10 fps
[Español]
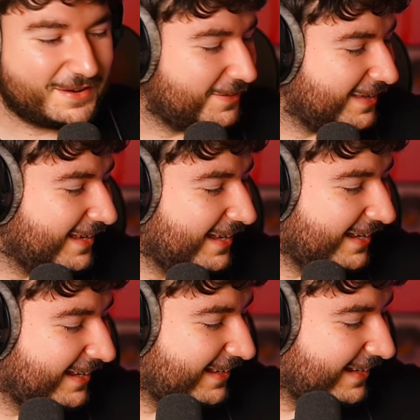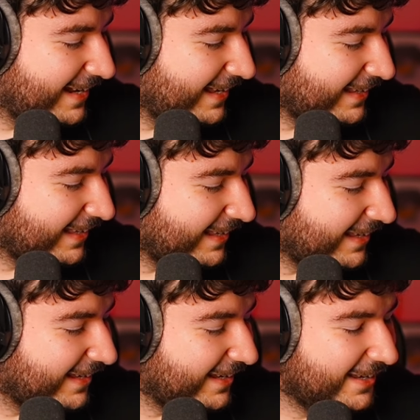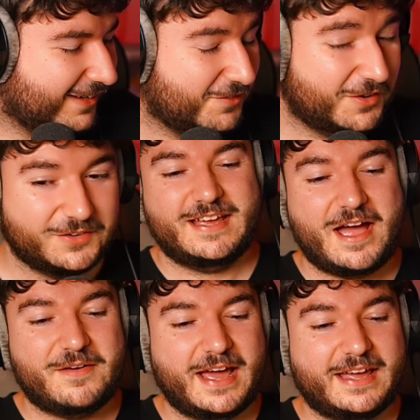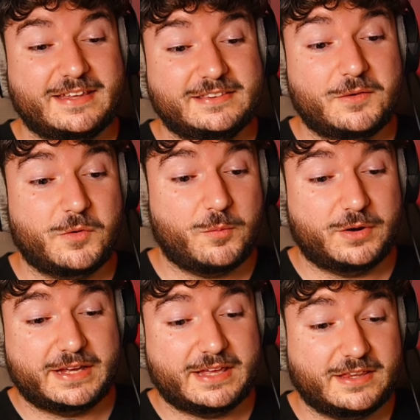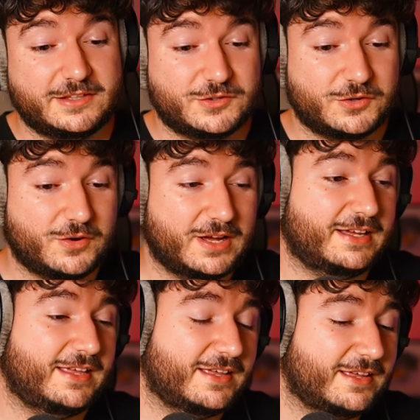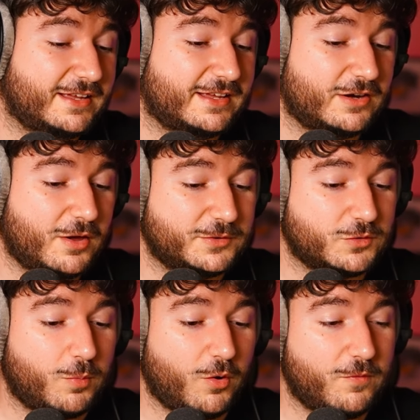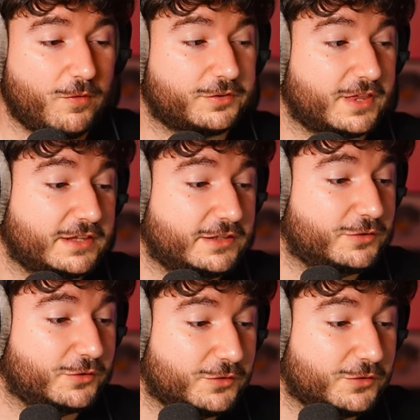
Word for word: mía. La que, bueno, habrá gente, bueno, por aquí ha dicho Noah que, que lo ha visto un poco forzadito.